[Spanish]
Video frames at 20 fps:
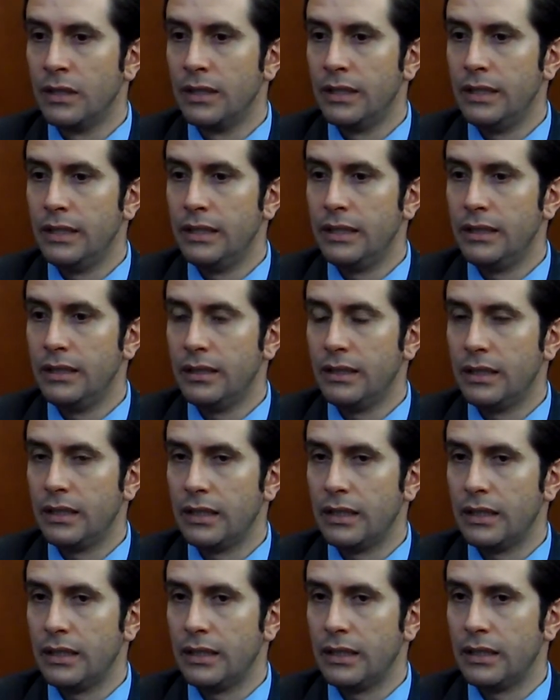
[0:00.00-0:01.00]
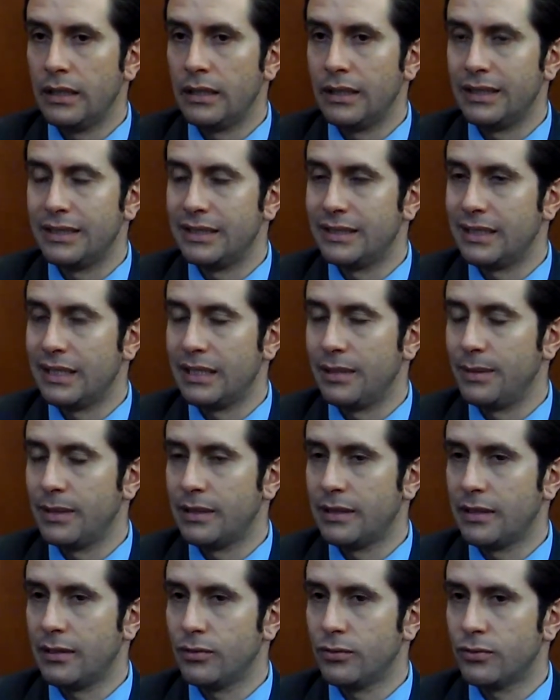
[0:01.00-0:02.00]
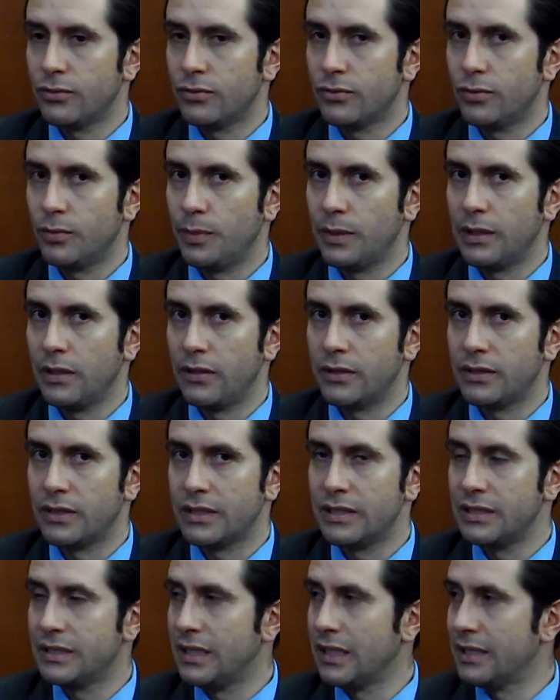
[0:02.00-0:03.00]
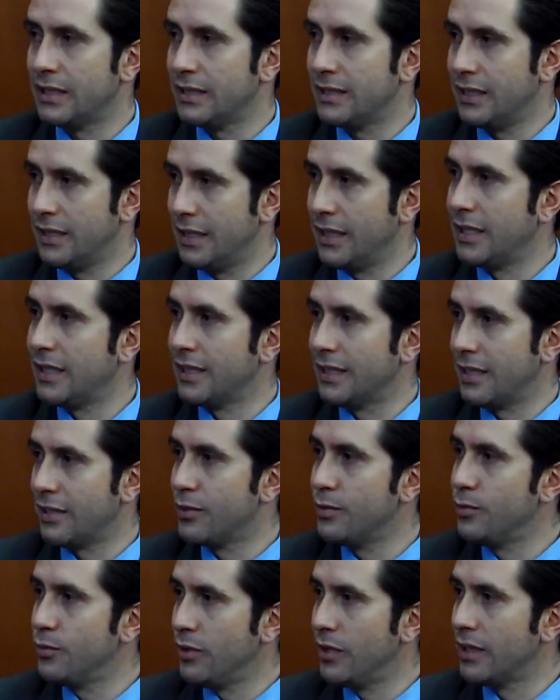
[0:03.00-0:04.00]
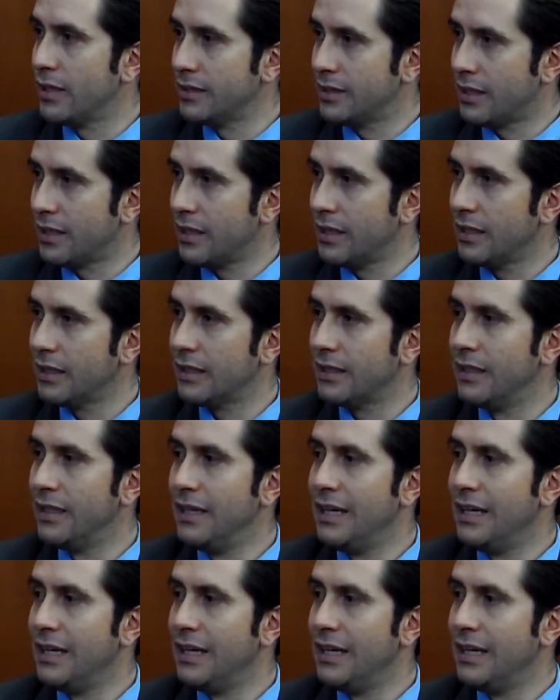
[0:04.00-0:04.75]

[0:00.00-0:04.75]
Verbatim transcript: Y eh, necesariamente los operadores existentes se tienen que acomodar a esa realidad.